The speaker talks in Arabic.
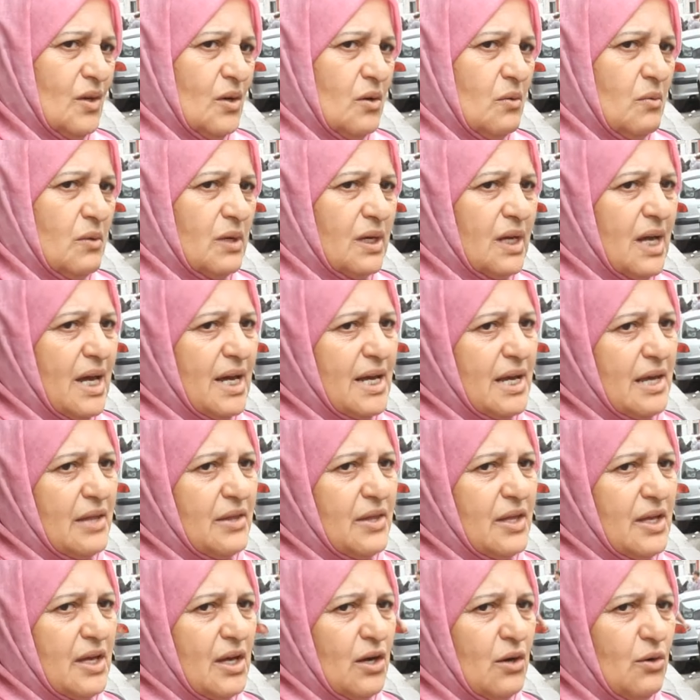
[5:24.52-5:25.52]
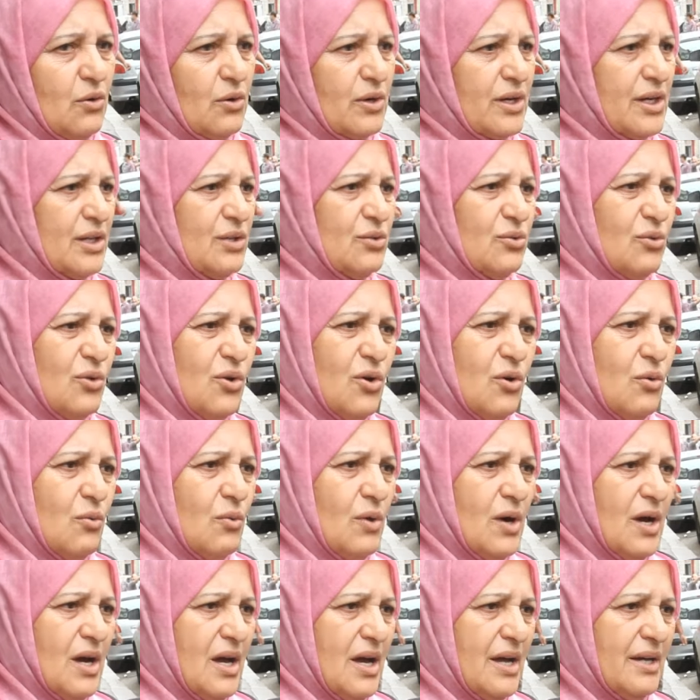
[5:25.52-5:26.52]
والله هذه حريته
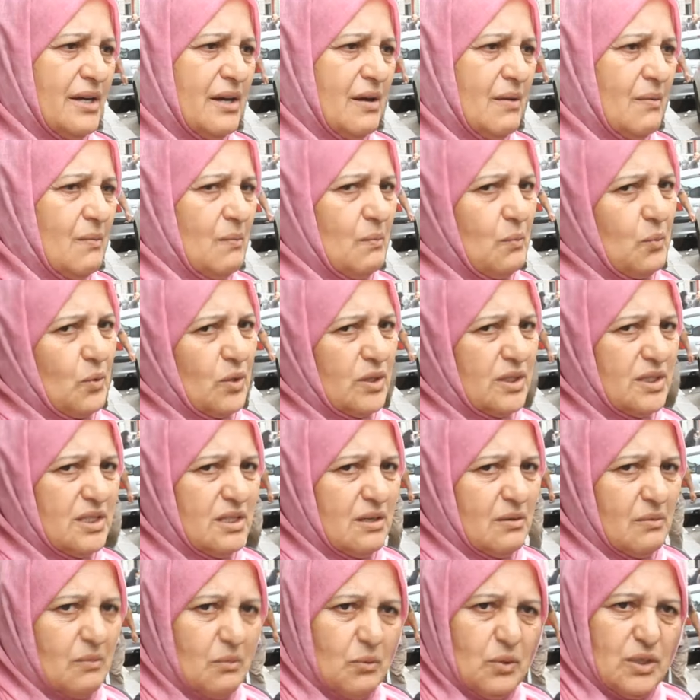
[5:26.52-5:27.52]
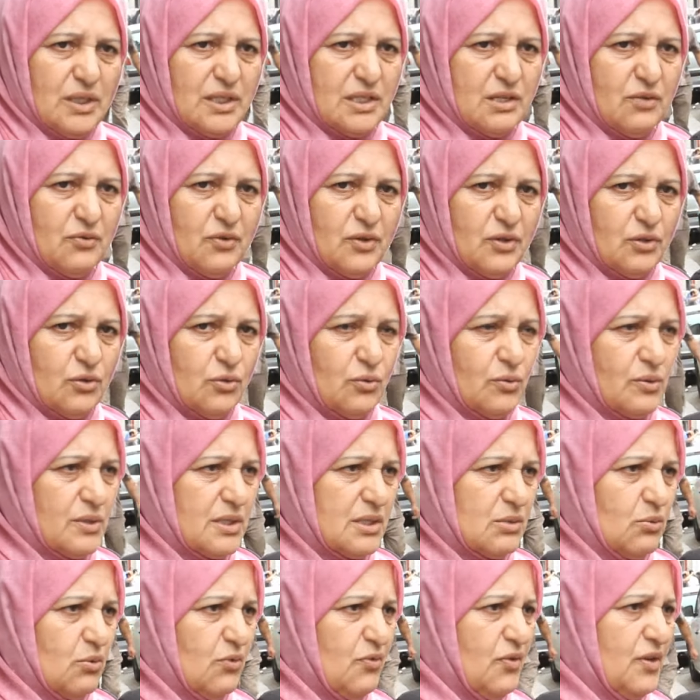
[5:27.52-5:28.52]
هو انا بودي ولدي في
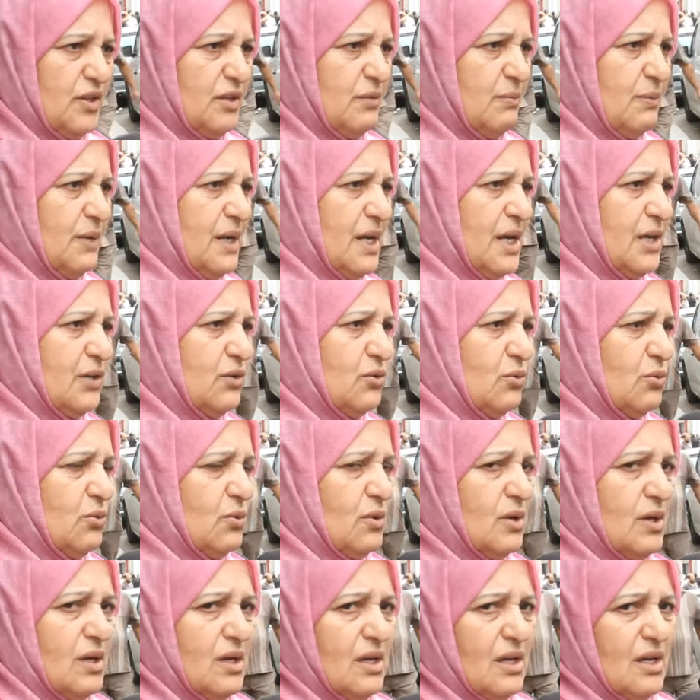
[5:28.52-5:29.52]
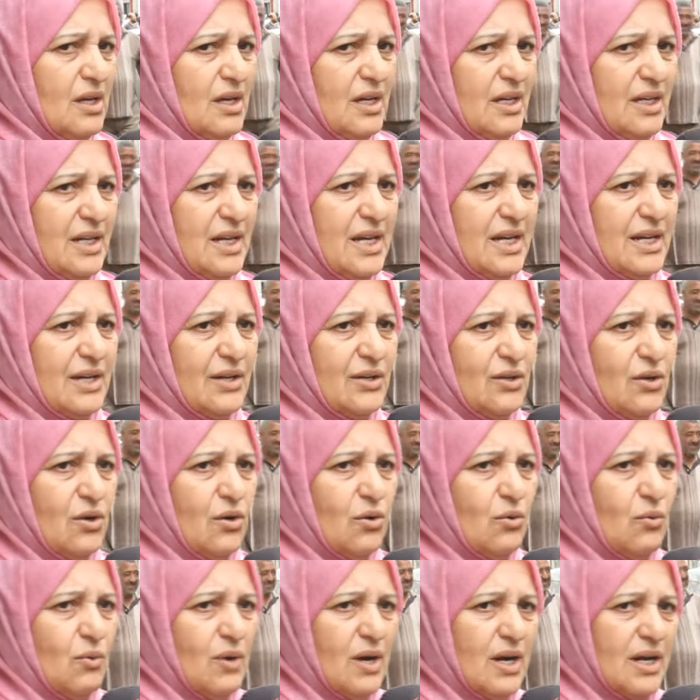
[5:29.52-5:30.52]
تونس ويفيد بلاده لكن
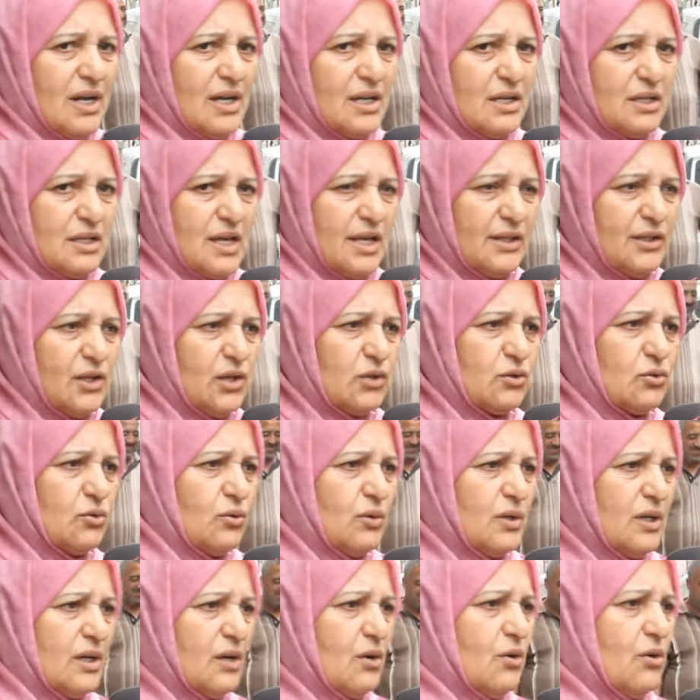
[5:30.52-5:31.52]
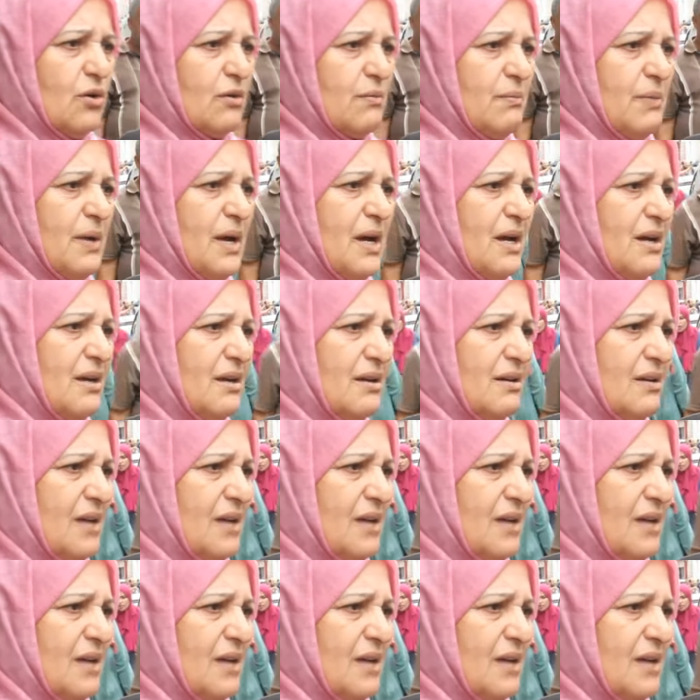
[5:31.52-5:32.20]
هو كي نادته الغربه